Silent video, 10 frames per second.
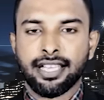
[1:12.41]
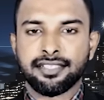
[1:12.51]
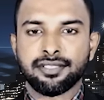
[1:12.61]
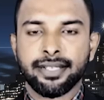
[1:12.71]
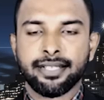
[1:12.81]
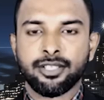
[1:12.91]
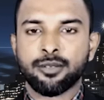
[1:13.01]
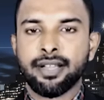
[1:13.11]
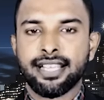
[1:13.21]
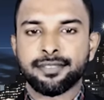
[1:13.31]

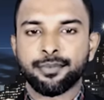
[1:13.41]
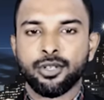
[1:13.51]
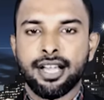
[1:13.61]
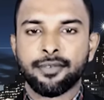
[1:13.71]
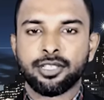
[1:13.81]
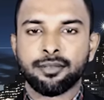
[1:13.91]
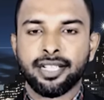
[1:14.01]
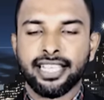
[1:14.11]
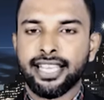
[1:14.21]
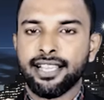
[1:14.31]
இஸ்ரேலுக்கும் ஹெஸ்பொல்லாவுக்கும்
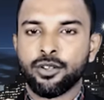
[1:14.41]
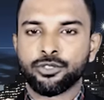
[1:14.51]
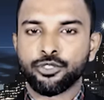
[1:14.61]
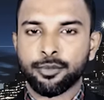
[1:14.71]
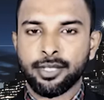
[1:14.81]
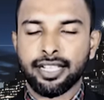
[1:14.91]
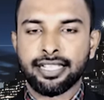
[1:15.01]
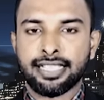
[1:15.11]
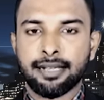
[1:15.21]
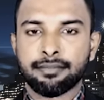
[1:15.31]
இடையே அக்டோபர்
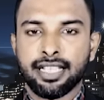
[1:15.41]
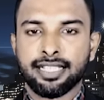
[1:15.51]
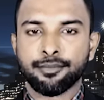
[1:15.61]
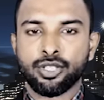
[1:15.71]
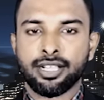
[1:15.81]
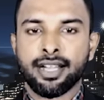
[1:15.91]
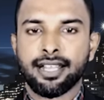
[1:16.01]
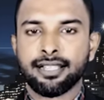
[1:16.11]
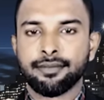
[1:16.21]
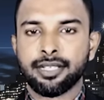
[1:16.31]
எட்டாம் தேதி முதல்
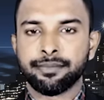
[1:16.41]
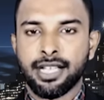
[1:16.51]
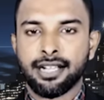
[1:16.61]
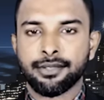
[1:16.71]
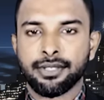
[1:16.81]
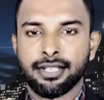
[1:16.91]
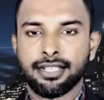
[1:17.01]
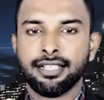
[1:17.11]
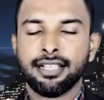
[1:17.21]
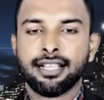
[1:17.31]
நடந்து வரும்
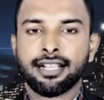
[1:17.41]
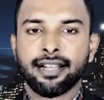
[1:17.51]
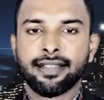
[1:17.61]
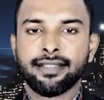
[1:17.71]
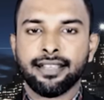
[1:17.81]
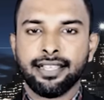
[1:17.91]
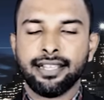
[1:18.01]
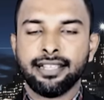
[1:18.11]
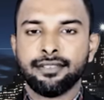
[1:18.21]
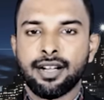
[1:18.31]
தாக்குதல்கள் கடந்த
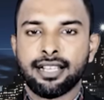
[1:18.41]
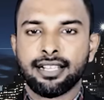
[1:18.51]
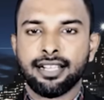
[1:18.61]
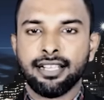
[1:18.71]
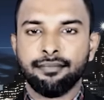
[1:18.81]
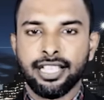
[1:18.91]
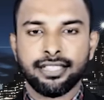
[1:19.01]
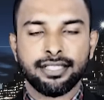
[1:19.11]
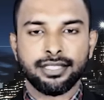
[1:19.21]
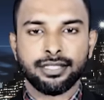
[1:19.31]
இரண்டு வாரங்களில்
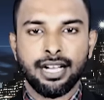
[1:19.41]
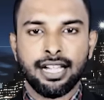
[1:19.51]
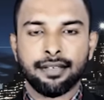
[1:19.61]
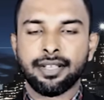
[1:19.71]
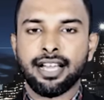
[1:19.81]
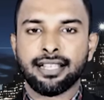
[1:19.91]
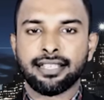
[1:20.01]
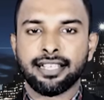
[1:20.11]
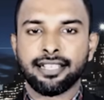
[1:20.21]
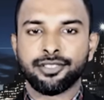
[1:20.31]
வியத்தகு அளவில்
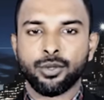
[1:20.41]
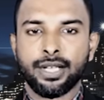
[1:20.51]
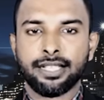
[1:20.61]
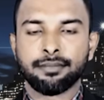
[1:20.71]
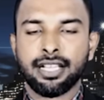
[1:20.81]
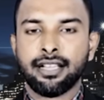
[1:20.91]
அதிகரித்துள்ளது